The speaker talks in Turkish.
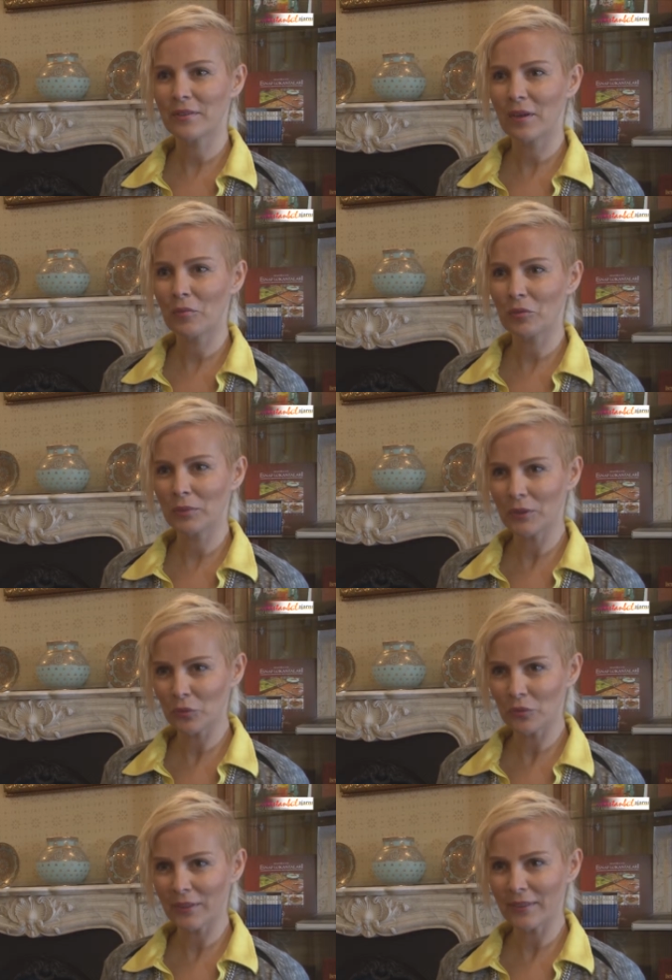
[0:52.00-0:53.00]
İstanbul bir
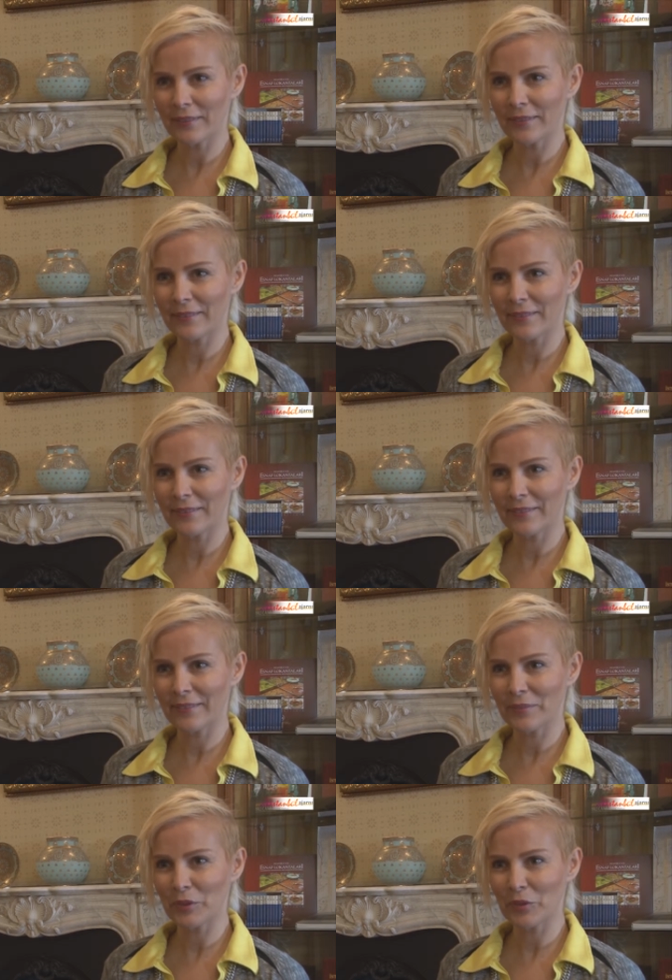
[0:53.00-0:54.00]
günde
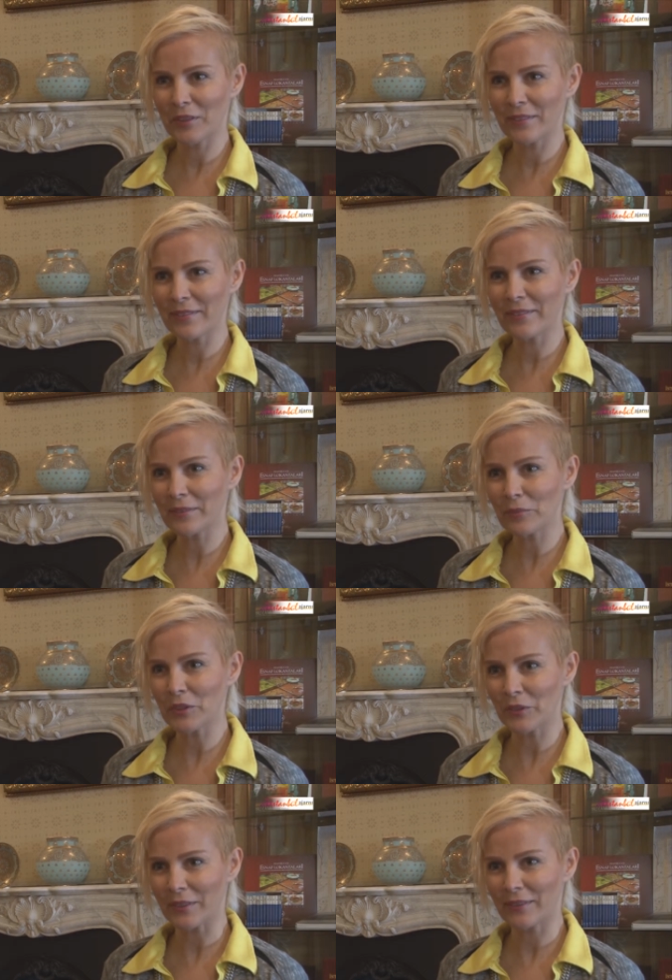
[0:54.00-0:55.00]
bir güne
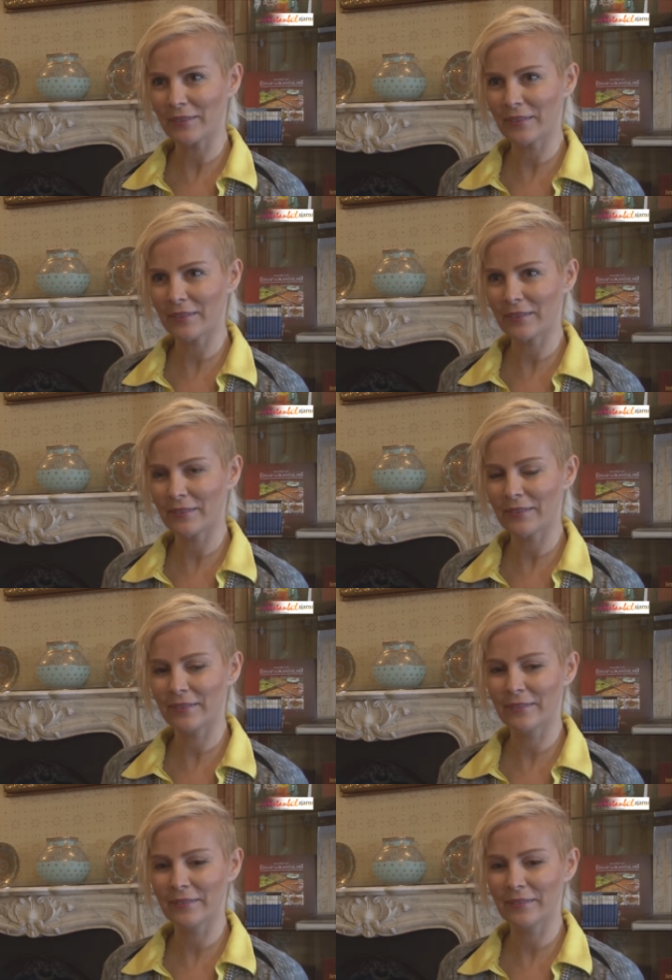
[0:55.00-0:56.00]
sığdırılmayacak kadar
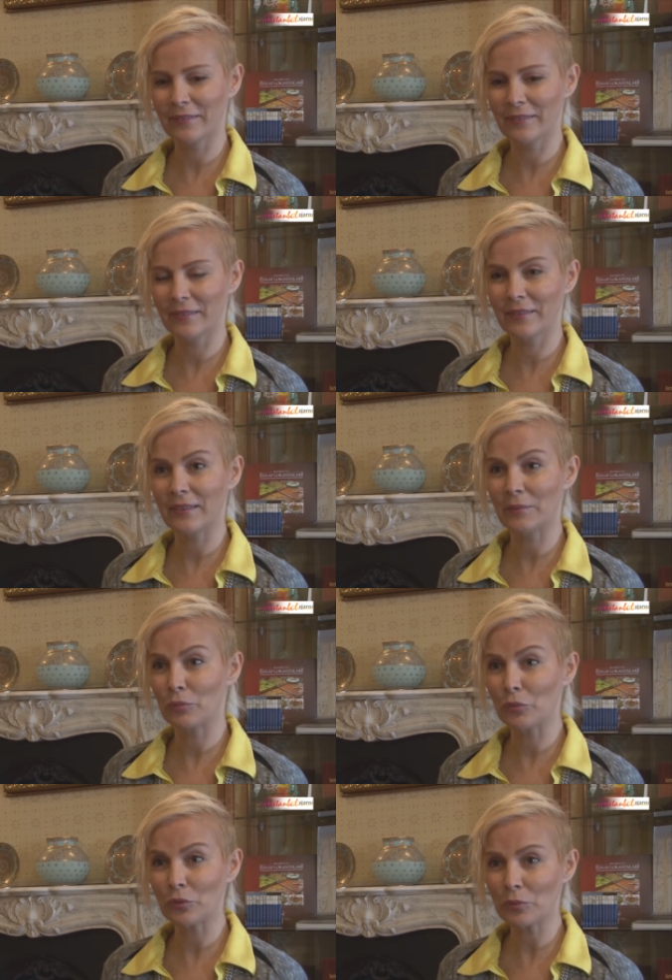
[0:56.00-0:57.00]

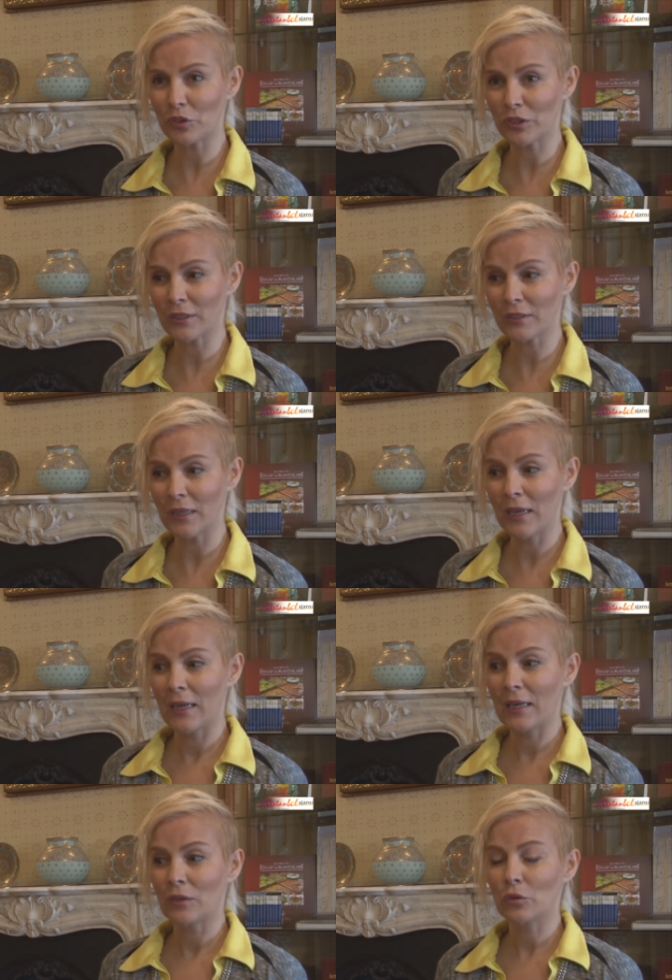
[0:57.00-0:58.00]
büyük bir şehir.
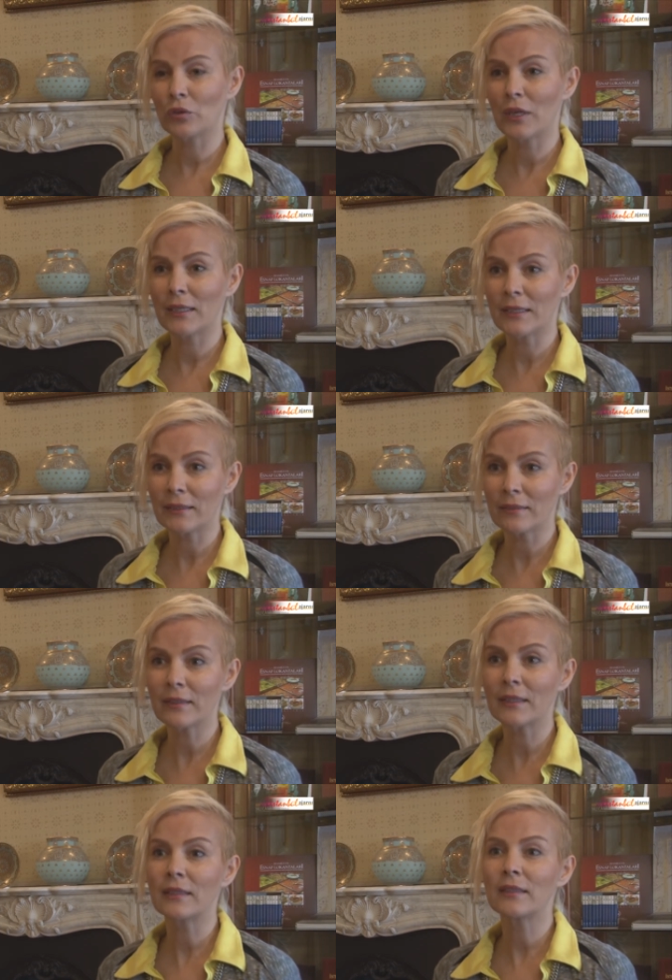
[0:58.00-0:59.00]
Güzellikleri,
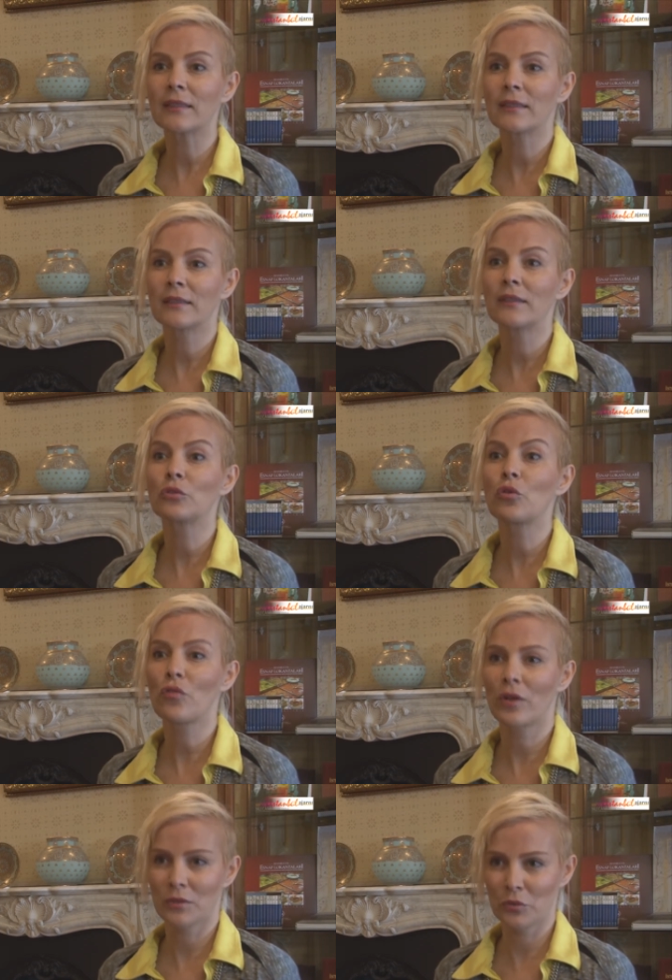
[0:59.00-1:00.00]
zenginlikleri çok
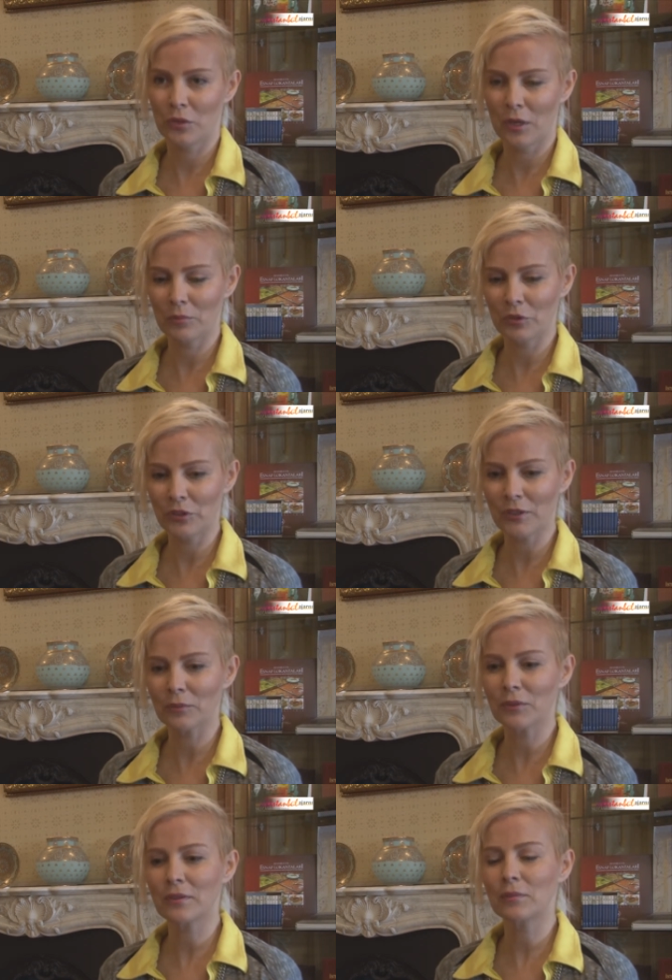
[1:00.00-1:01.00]
fazla olan bir şehir
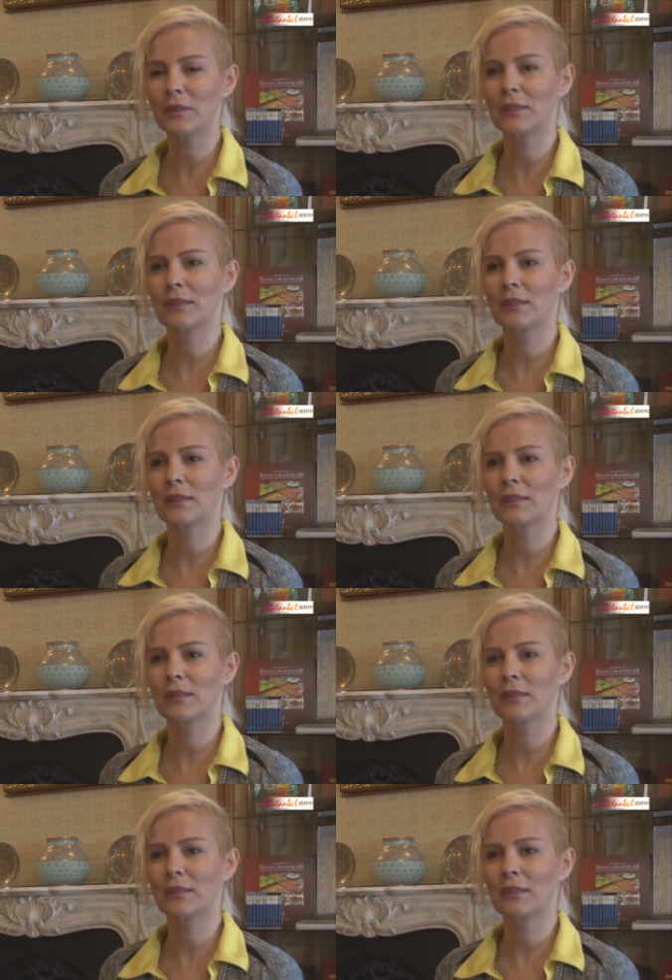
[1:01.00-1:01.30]
ama tabii